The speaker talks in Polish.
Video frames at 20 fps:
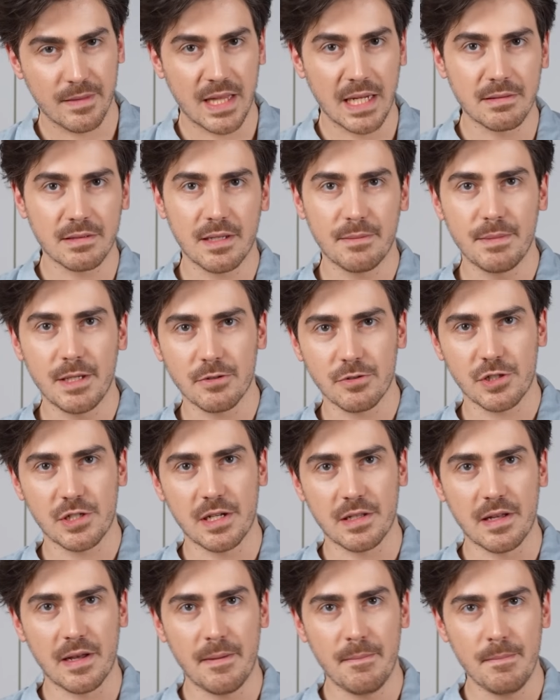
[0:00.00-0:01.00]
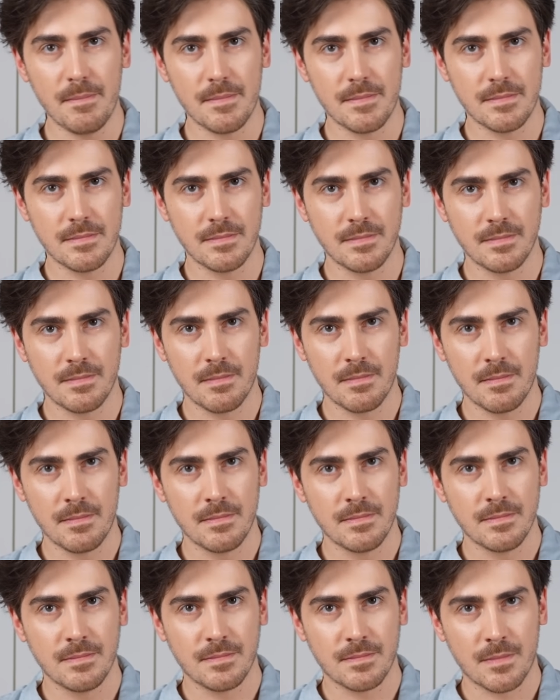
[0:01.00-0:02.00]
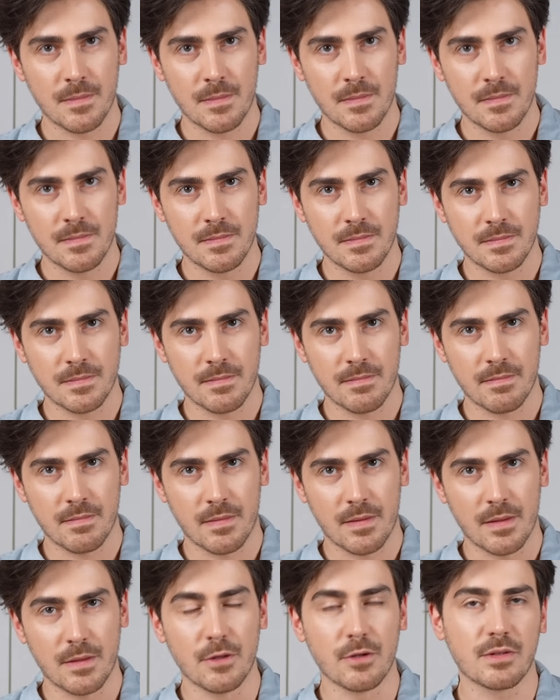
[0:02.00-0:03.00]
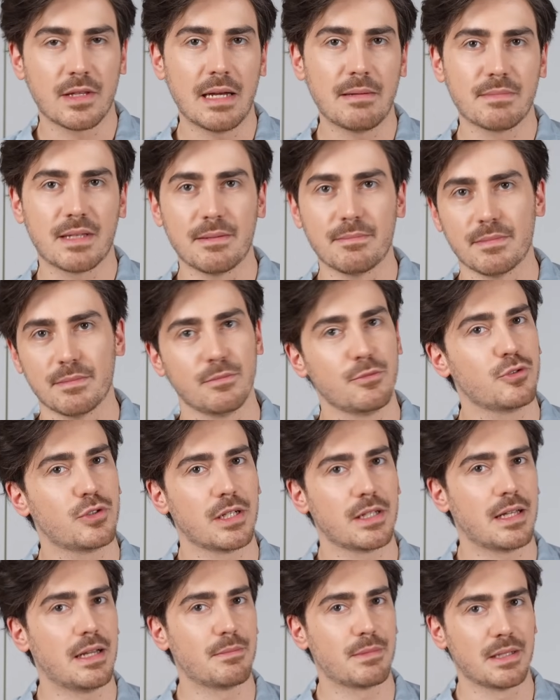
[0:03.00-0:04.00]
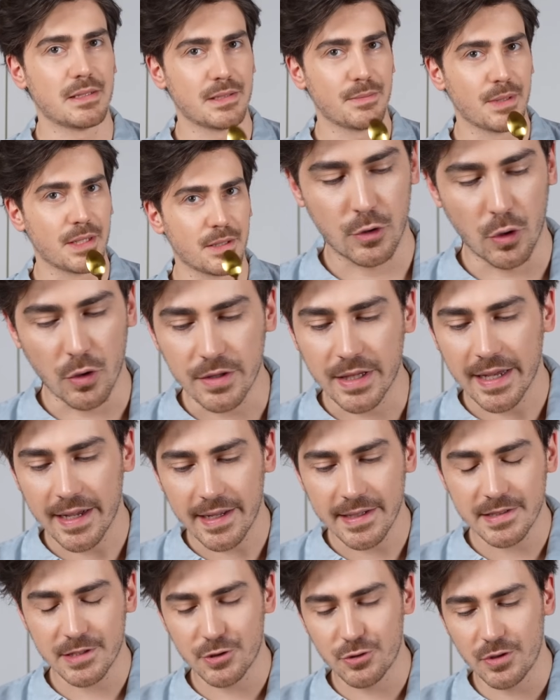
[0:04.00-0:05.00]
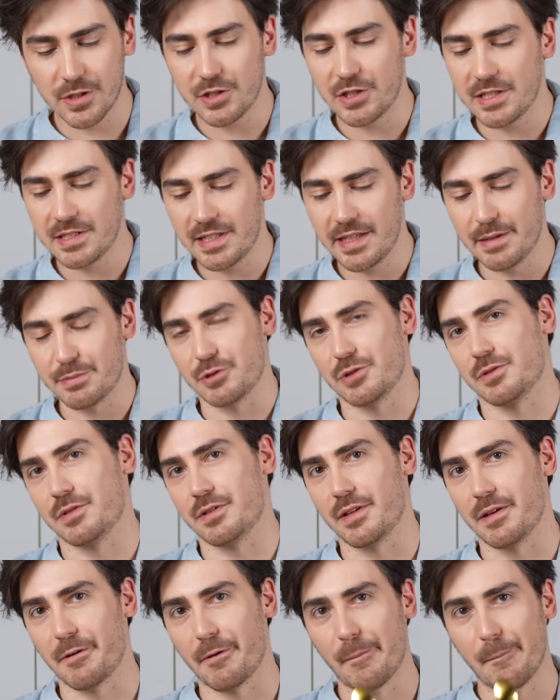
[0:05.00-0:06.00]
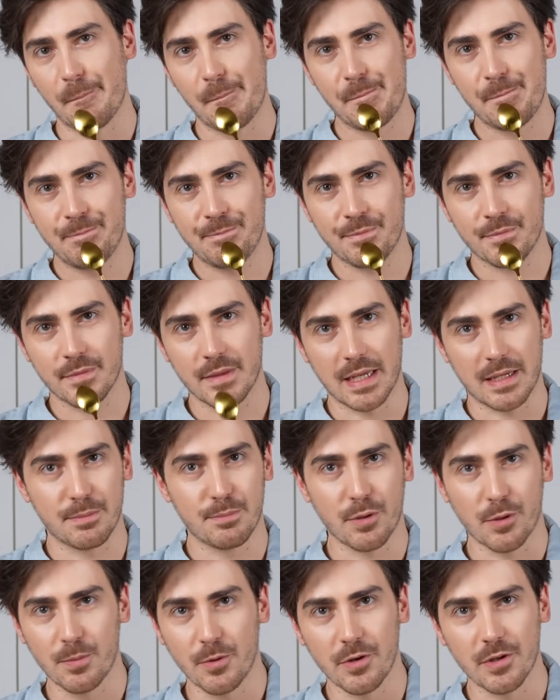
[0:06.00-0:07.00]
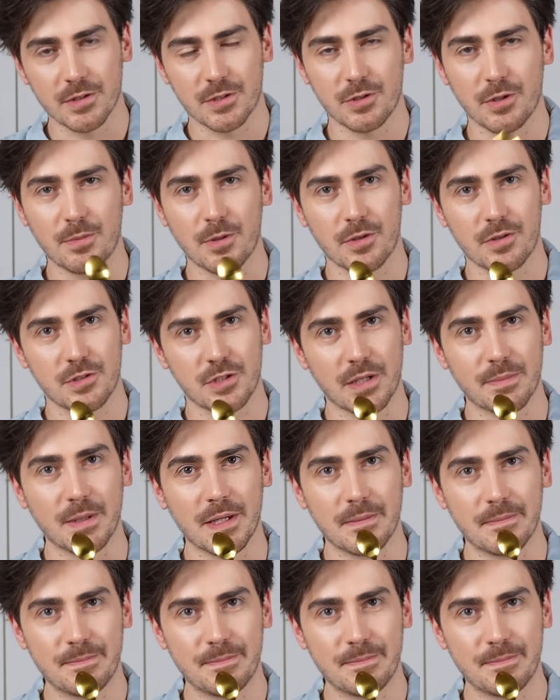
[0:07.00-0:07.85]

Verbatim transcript: Tamten miał 7. No chyba, że tamten zmienisz. No tamten, muszę tamten zmienić. To teraz czuję, że jest lepsze od tego. Tak próbując obok siebie.